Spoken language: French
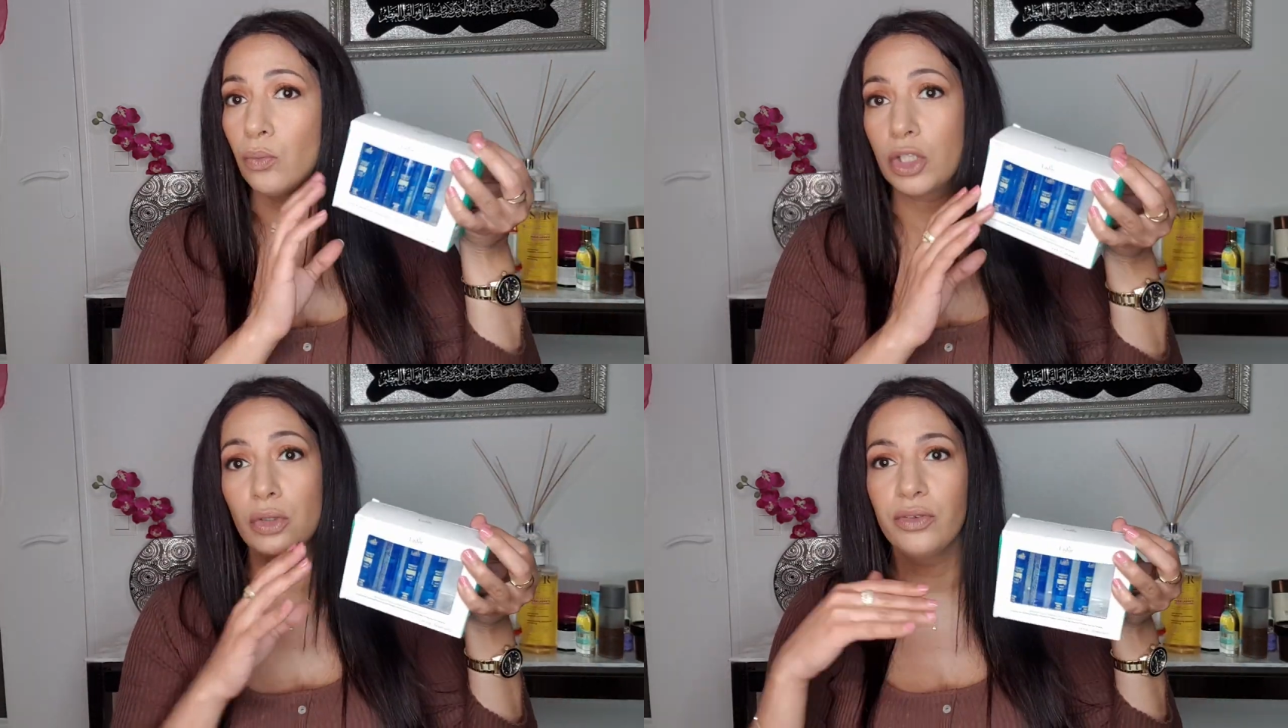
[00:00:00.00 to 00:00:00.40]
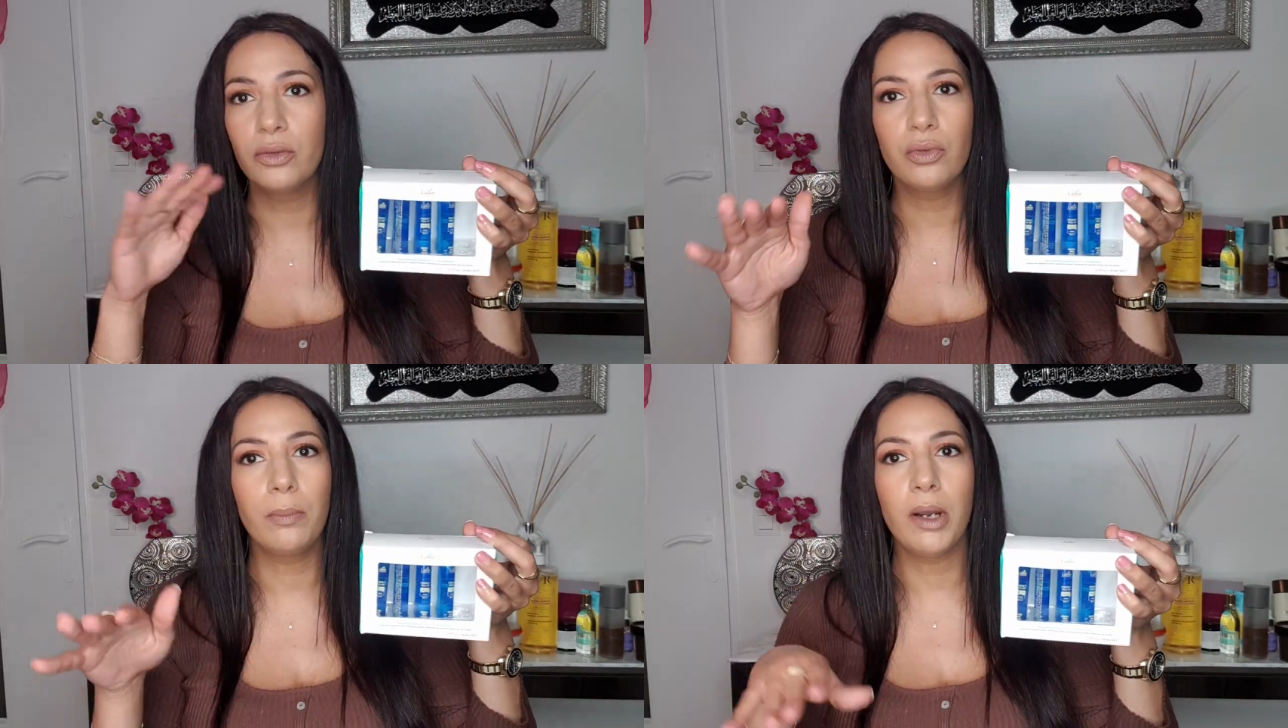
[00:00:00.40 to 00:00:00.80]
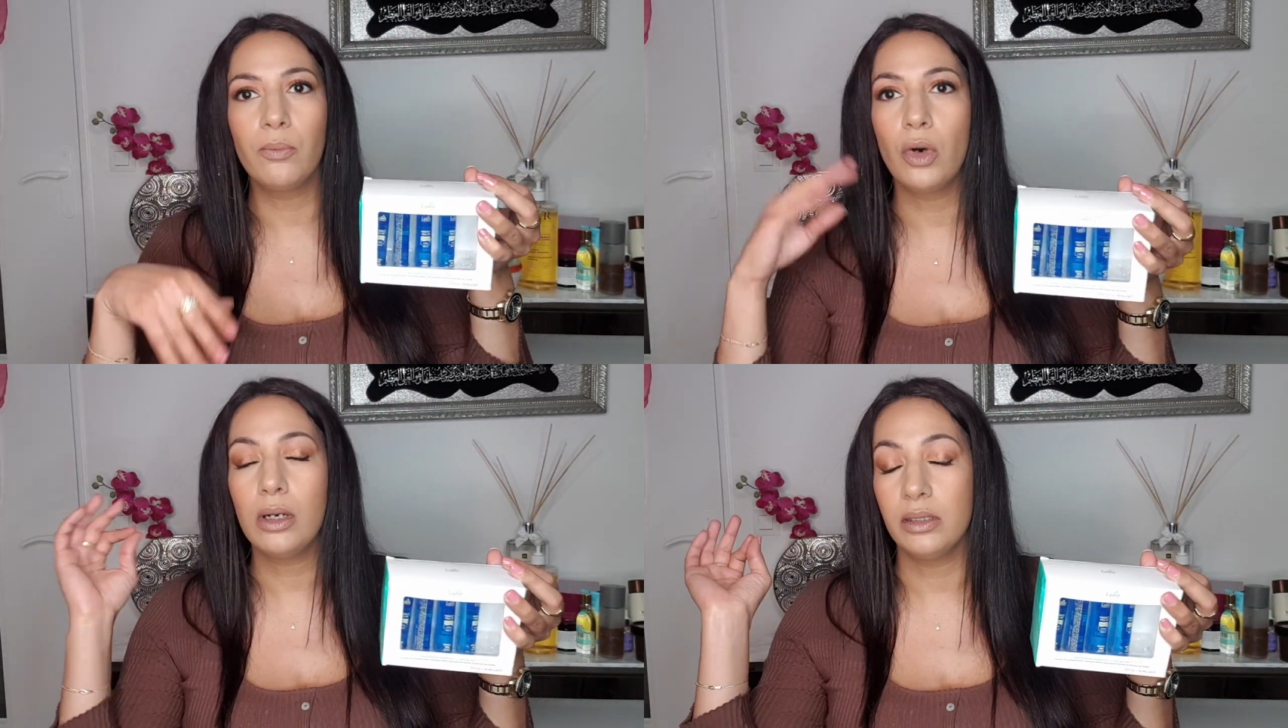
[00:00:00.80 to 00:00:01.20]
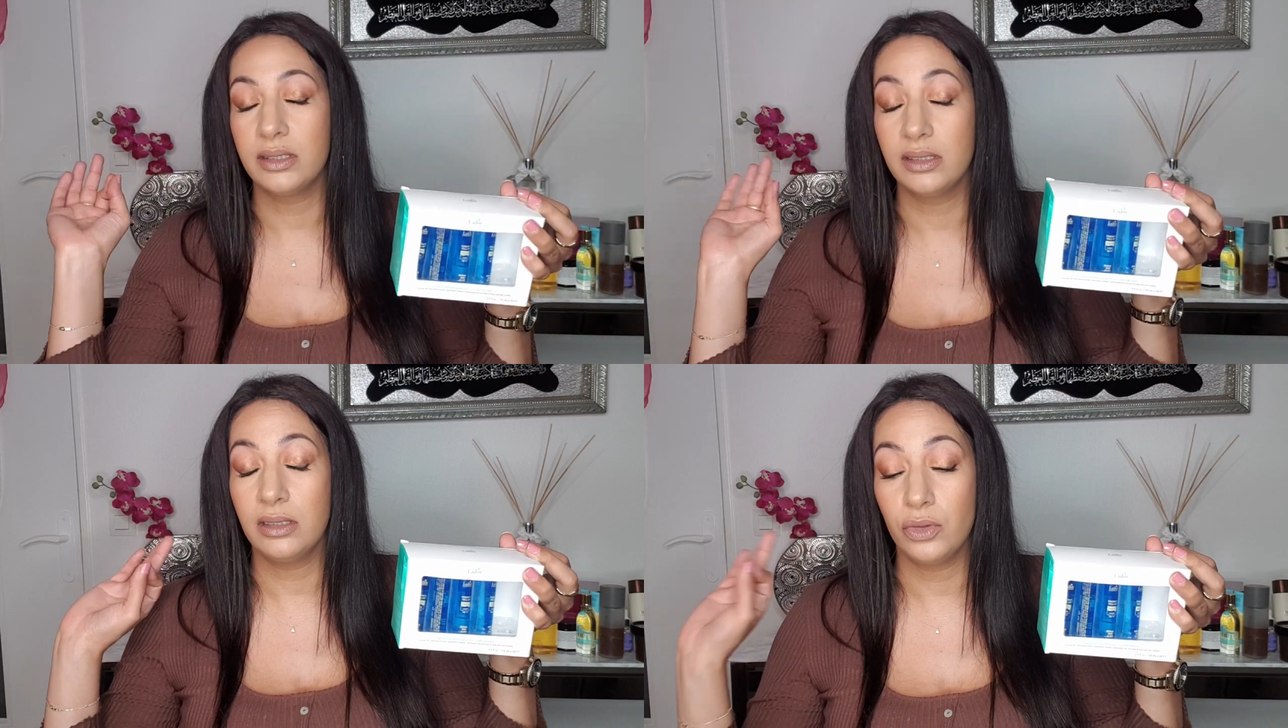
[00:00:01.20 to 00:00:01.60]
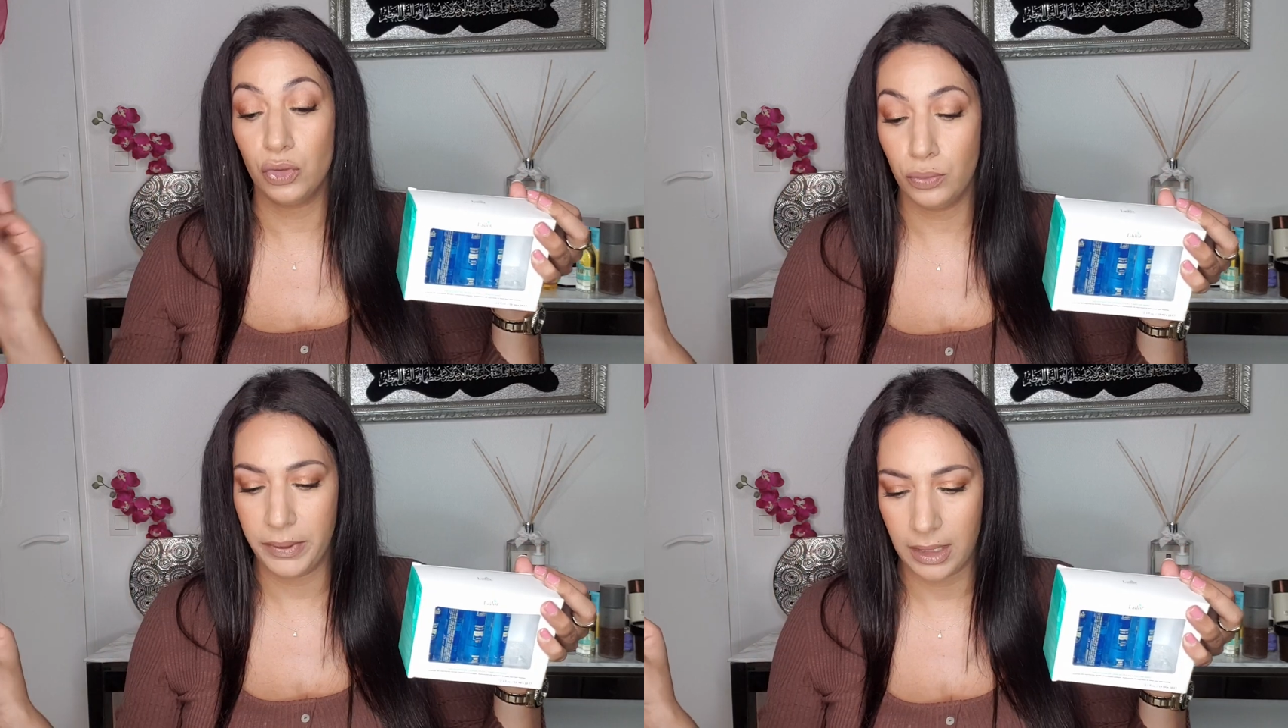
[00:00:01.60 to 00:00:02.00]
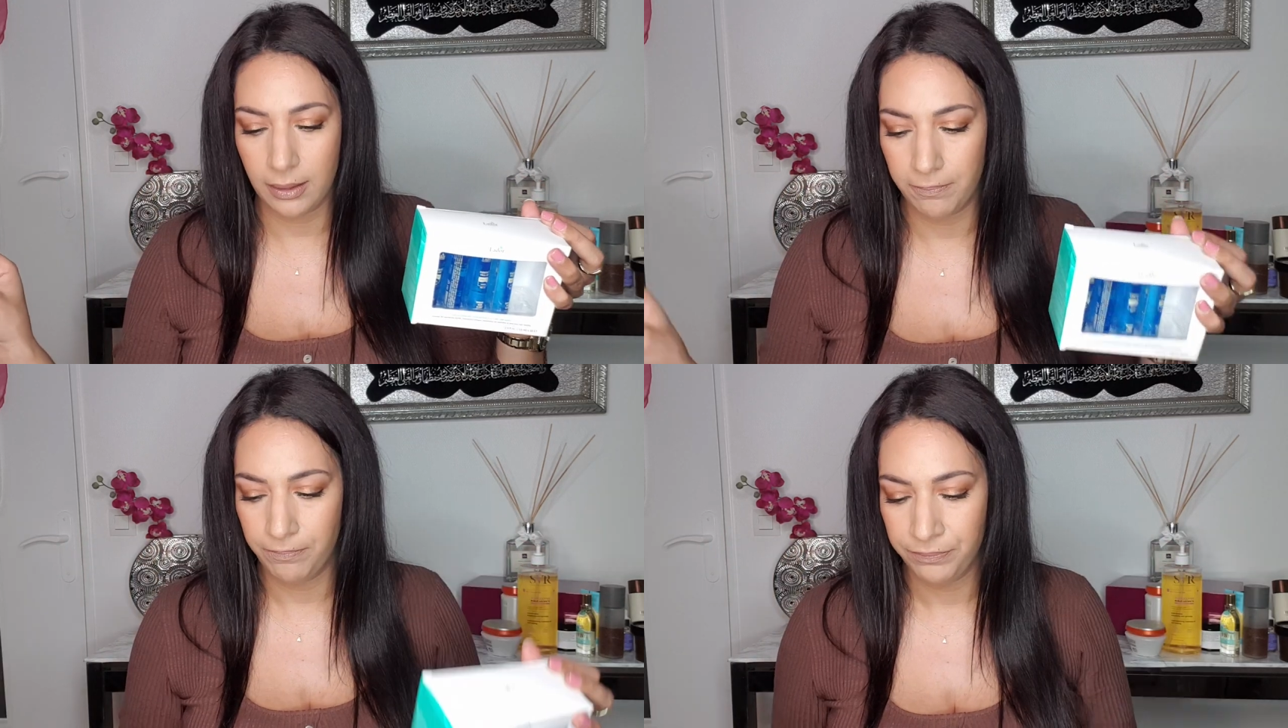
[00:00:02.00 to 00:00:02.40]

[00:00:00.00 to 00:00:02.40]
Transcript: Moi, je le fais une fois par mois et c'est super.